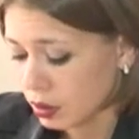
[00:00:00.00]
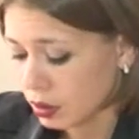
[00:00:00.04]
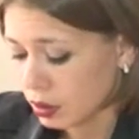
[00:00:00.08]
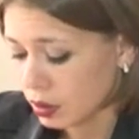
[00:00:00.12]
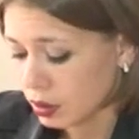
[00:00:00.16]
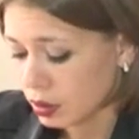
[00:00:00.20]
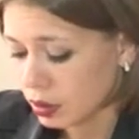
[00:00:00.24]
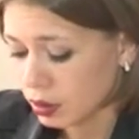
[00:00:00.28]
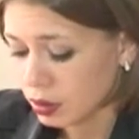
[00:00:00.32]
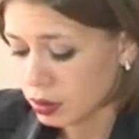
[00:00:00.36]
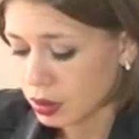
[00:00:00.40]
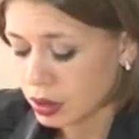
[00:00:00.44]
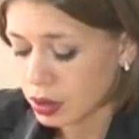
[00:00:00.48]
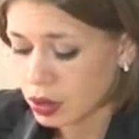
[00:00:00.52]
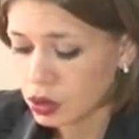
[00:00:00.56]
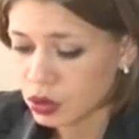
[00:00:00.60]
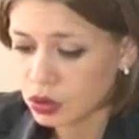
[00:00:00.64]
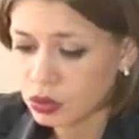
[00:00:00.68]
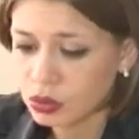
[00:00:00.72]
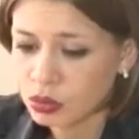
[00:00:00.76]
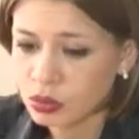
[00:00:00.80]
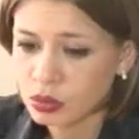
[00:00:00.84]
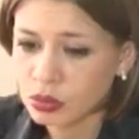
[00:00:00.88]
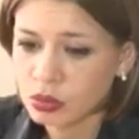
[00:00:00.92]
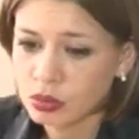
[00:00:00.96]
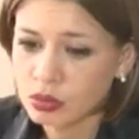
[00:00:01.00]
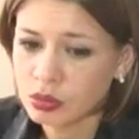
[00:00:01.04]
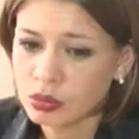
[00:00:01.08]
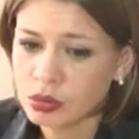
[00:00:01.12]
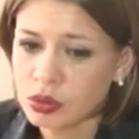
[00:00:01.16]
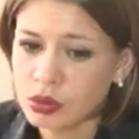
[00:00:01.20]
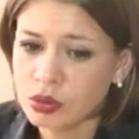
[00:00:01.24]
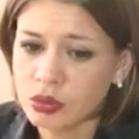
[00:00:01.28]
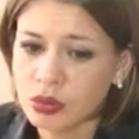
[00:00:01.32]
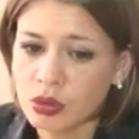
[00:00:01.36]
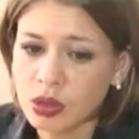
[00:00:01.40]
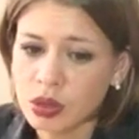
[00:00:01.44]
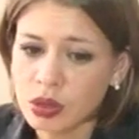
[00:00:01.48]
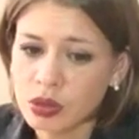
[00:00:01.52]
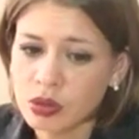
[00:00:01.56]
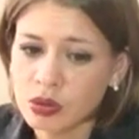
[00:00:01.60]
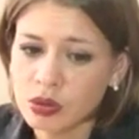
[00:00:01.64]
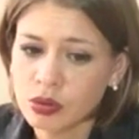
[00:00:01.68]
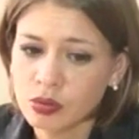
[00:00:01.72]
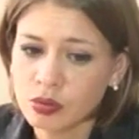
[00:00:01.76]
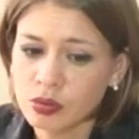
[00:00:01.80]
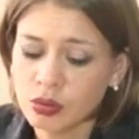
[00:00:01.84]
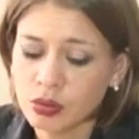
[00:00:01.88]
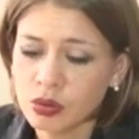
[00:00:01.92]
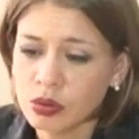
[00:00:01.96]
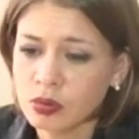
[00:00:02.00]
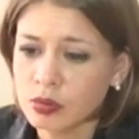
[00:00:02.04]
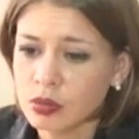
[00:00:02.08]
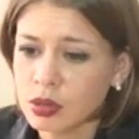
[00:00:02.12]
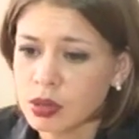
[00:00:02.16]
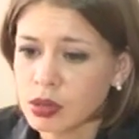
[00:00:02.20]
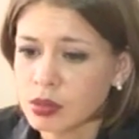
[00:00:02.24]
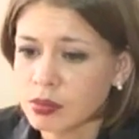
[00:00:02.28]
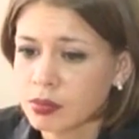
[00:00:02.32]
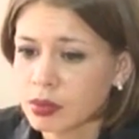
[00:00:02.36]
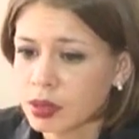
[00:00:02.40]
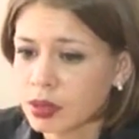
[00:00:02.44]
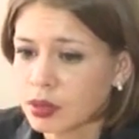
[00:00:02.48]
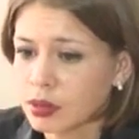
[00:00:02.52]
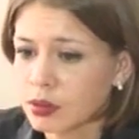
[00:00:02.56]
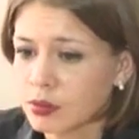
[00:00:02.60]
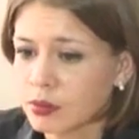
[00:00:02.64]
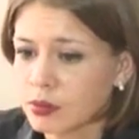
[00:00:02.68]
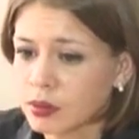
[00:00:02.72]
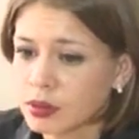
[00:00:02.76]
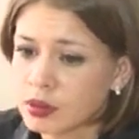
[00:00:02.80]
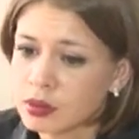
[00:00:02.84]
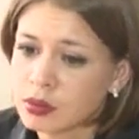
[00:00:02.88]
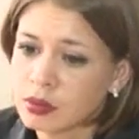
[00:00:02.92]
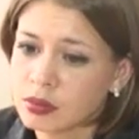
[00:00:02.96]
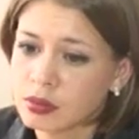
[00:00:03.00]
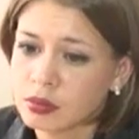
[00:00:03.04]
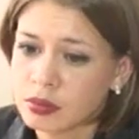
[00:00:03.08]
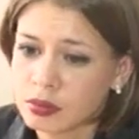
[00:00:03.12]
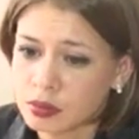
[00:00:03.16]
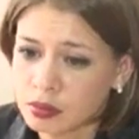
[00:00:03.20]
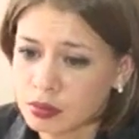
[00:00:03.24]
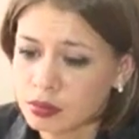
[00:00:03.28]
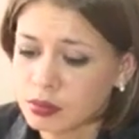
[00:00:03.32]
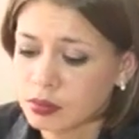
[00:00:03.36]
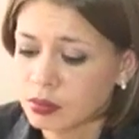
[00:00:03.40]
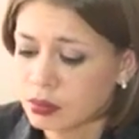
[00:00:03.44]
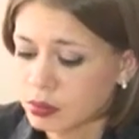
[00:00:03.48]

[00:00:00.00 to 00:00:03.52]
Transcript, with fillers: И каждую ситуацию будем рассматривать э,